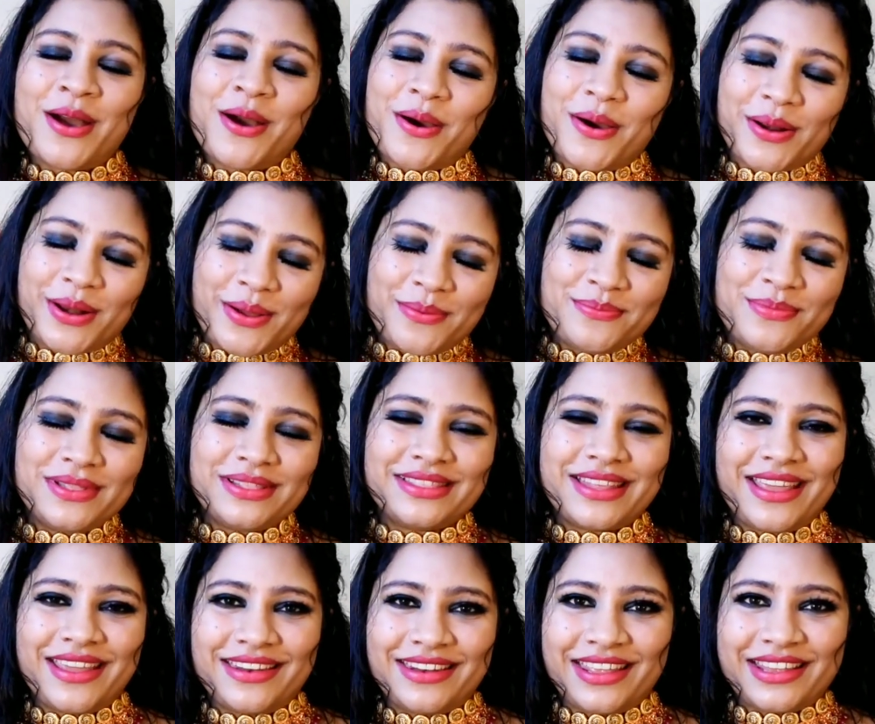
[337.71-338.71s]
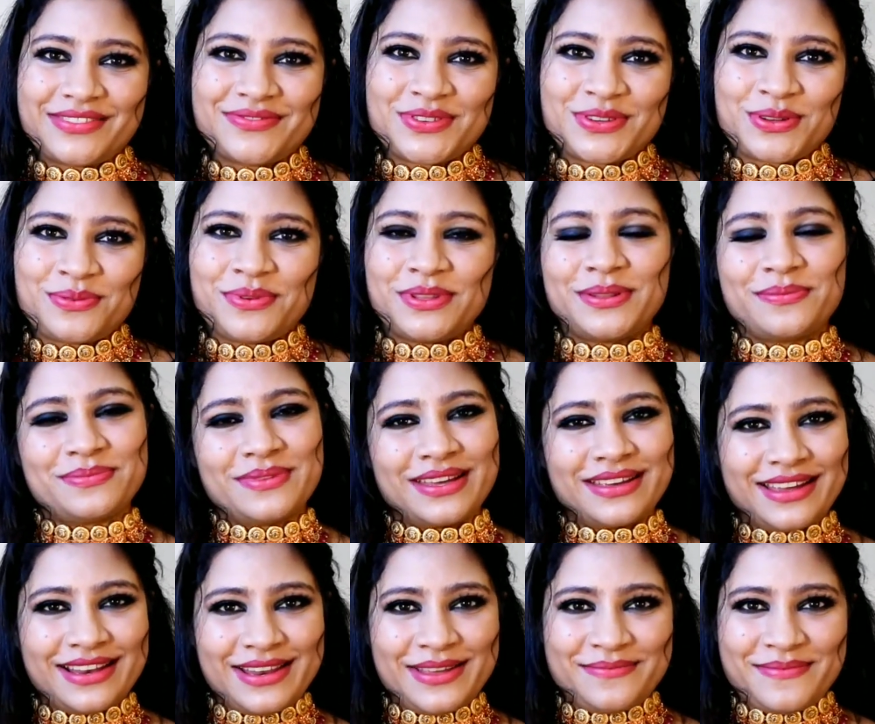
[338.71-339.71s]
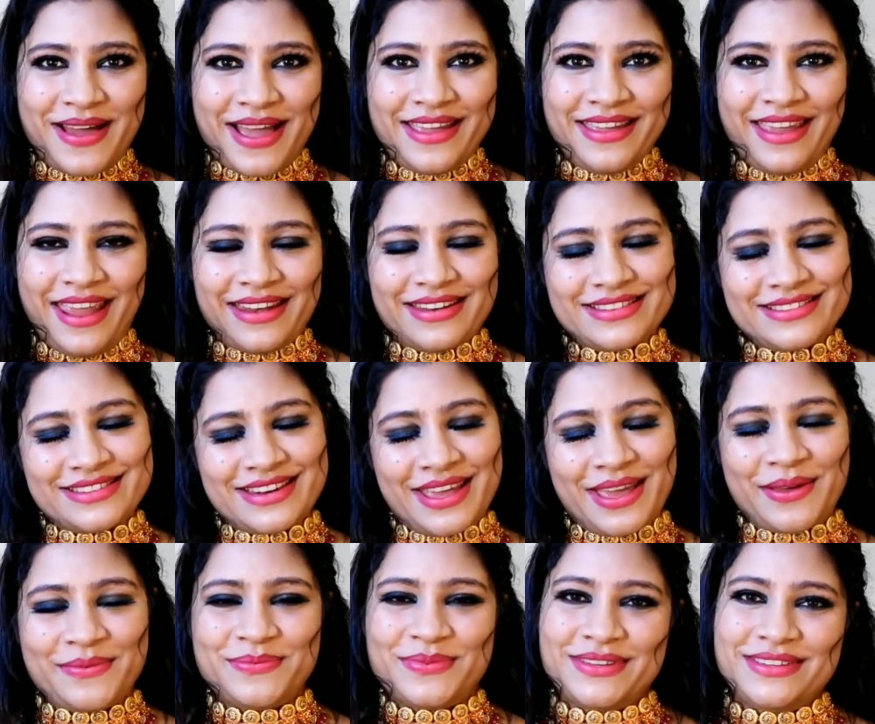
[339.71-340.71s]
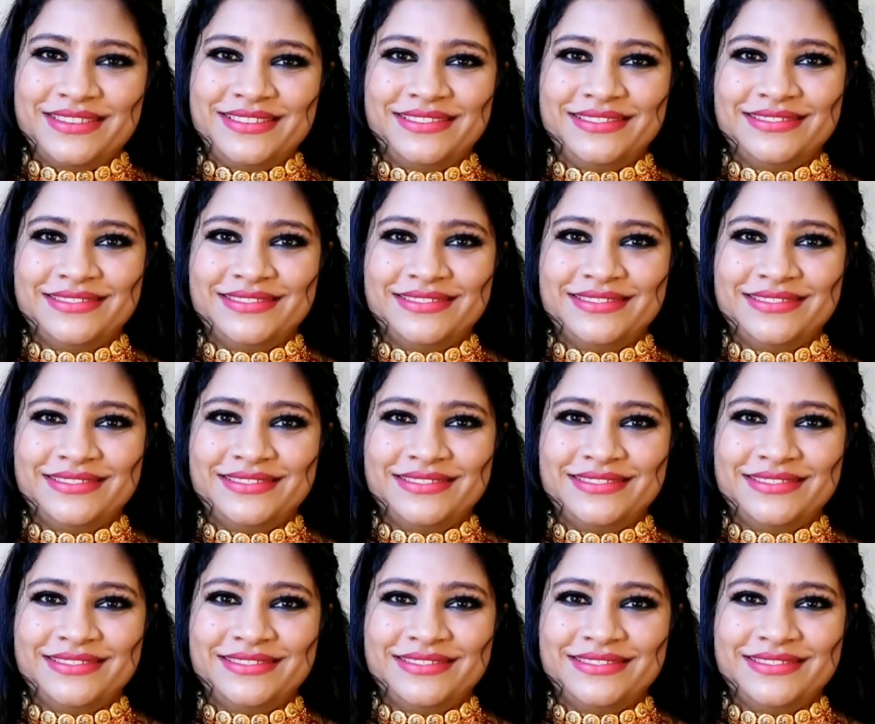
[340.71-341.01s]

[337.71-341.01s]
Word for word: और अब मिलते हैं नेक्स्ट वीडियो में तब तक के लिए बाय एंड स्टे हैप्पी